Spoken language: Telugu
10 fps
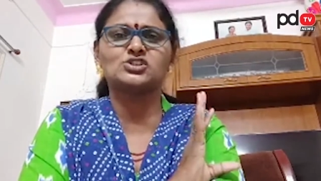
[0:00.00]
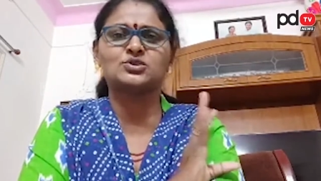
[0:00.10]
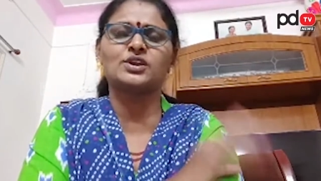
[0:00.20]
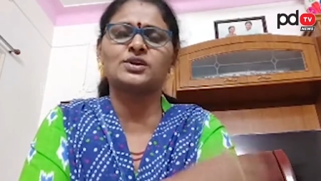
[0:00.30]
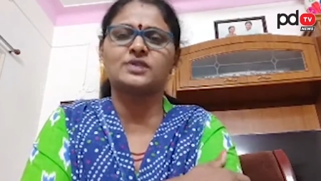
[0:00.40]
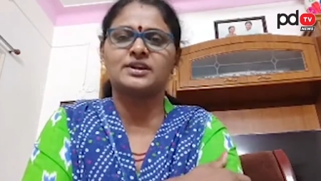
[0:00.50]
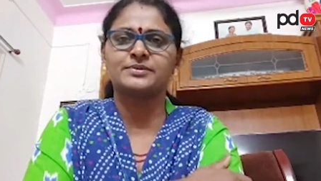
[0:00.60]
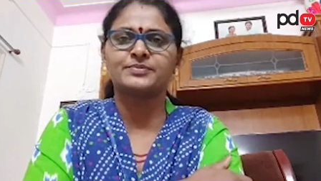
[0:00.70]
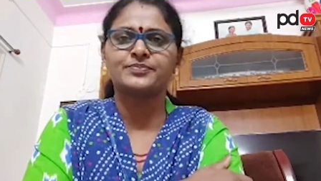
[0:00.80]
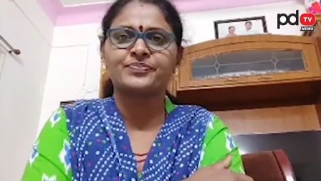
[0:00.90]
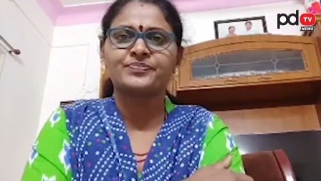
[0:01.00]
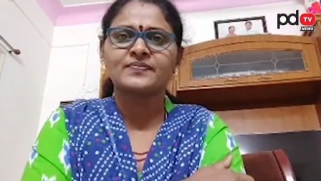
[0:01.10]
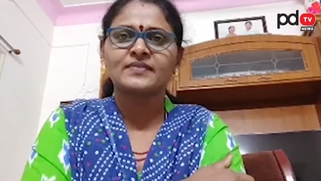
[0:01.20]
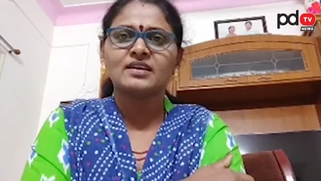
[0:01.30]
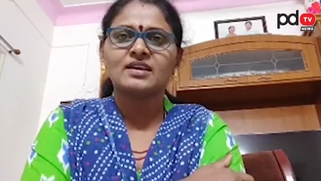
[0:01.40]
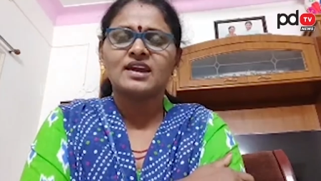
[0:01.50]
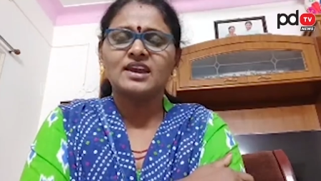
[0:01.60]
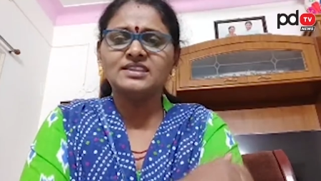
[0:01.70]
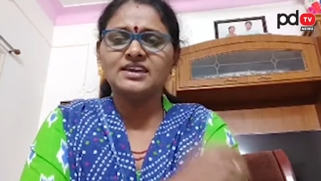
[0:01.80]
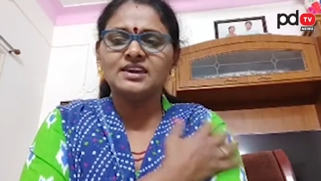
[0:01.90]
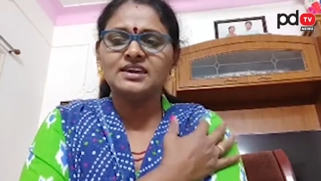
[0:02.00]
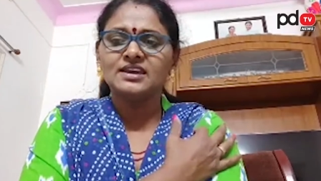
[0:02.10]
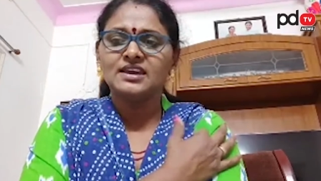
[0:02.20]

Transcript: తెలుసుకునే ఉన్నారు అయితే